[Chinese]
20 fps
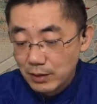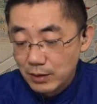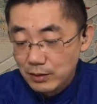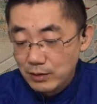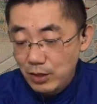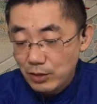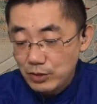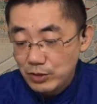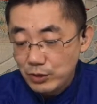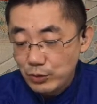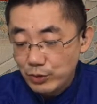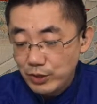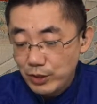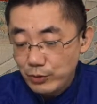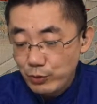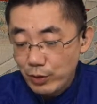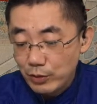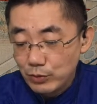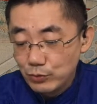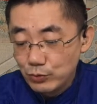要是有些
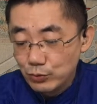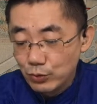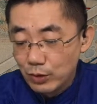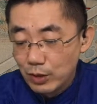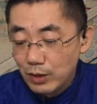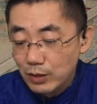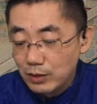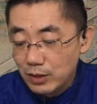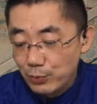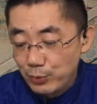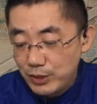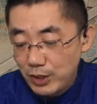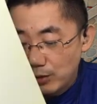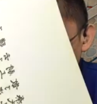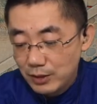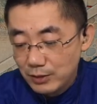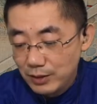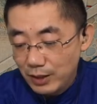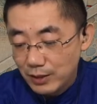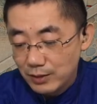缘故，可不叫
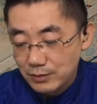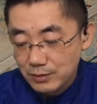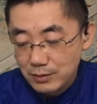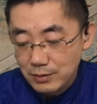人疼